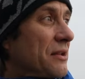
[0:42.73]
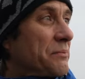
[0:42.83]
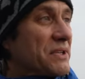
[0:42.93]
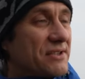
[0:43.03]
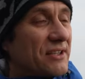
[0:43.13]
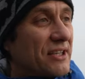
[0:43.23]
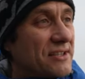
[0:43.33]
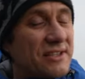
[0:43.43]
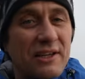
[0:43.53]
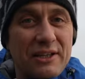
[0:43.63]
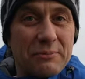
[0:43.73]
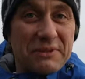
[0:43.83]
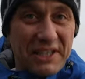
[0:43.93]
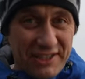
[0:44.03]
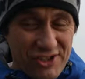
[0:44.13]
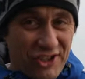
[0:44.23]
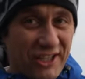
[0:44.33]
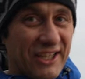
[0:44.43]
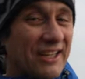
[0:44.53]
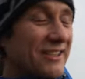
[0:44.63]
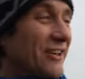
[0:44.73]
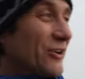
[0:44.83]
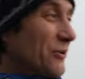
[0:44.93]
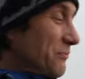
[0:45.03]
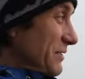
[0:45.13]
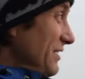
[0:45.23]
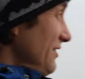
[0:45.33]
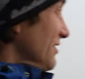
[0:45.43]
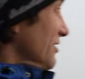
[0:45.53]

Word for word: bis ich jetzt hier an dem dritten Steg angekommen bin.